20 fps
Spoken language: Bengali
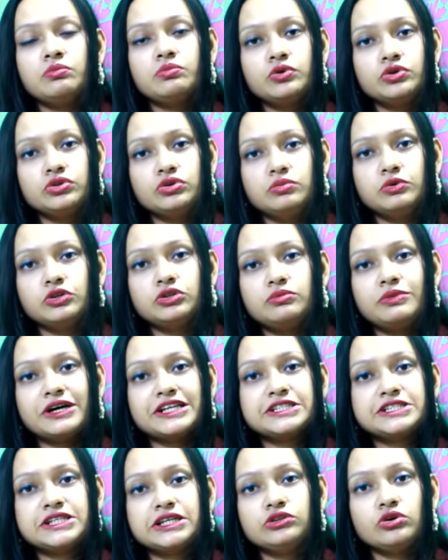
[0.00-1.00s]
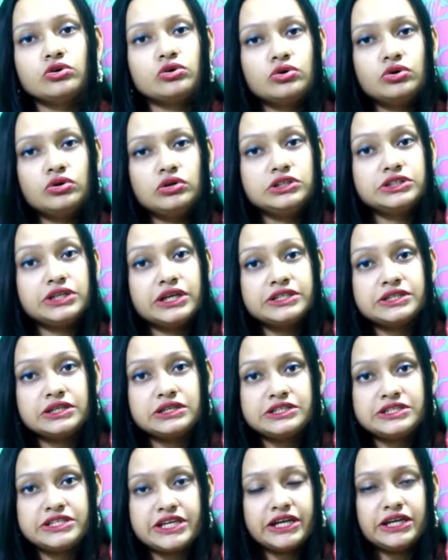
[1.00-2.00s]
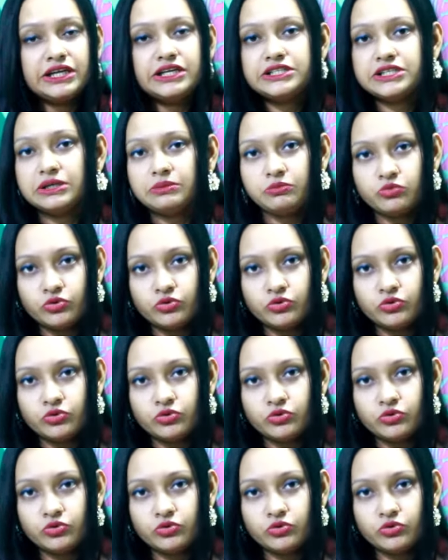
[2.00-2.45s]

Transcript: প্রথমত বাচ্চা তখন এই যে টেনে যে